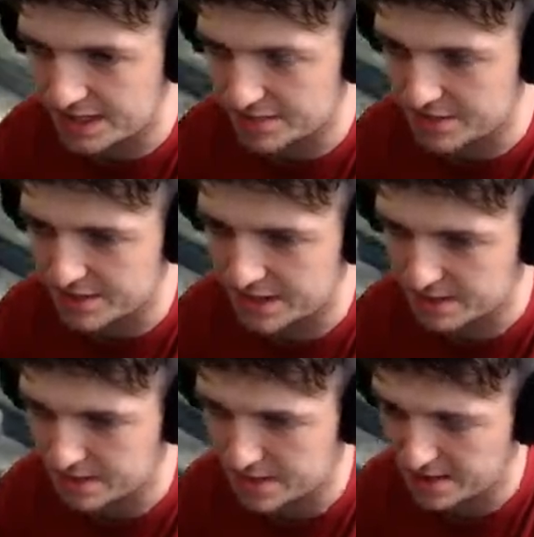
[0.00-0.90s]
nie
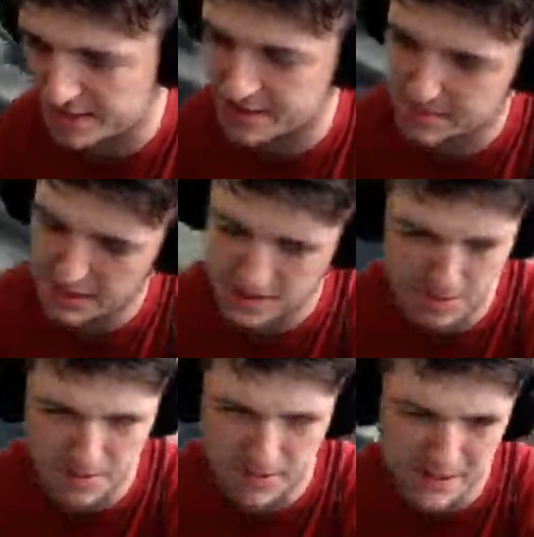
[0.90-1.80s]
tak ekstremalnie,
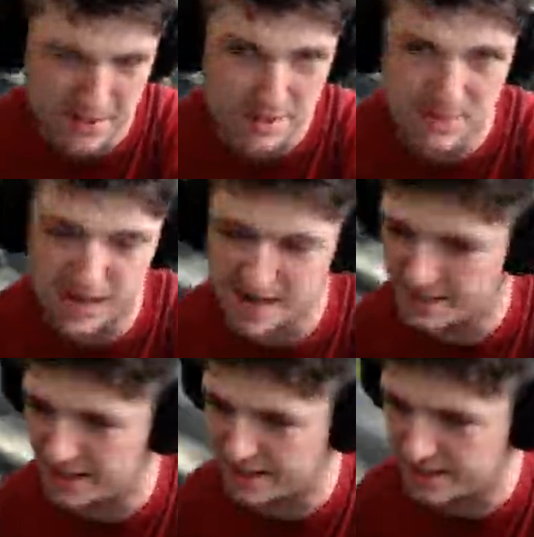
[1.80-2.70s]
żeby walić suchary
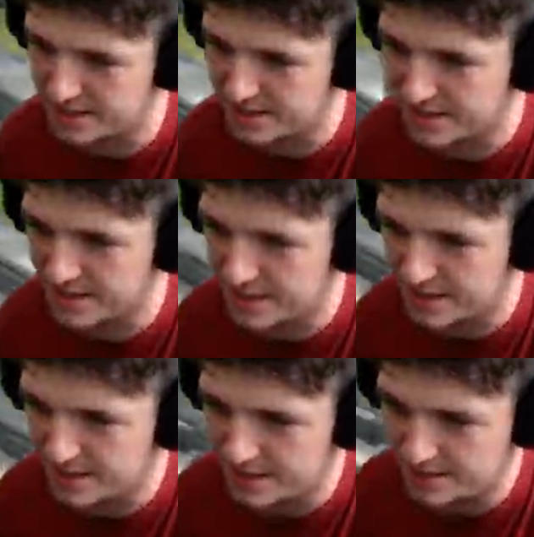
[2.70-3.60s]
jakieś.
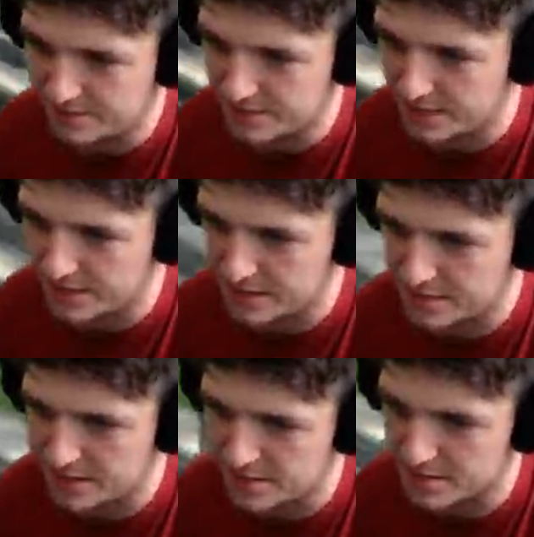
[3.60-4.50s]
Tak więc
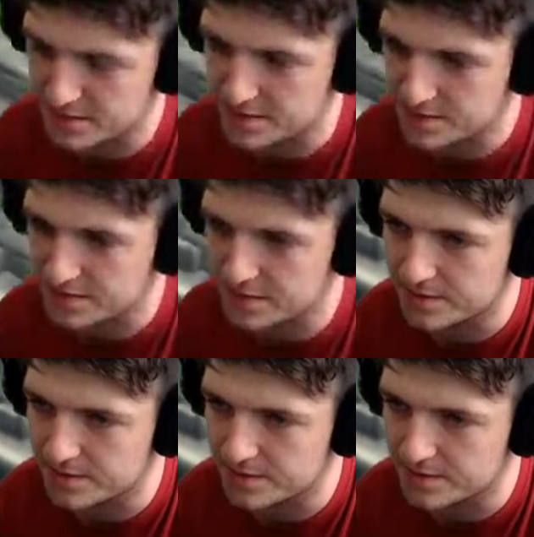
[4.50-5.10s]
wiecie o co chodzi.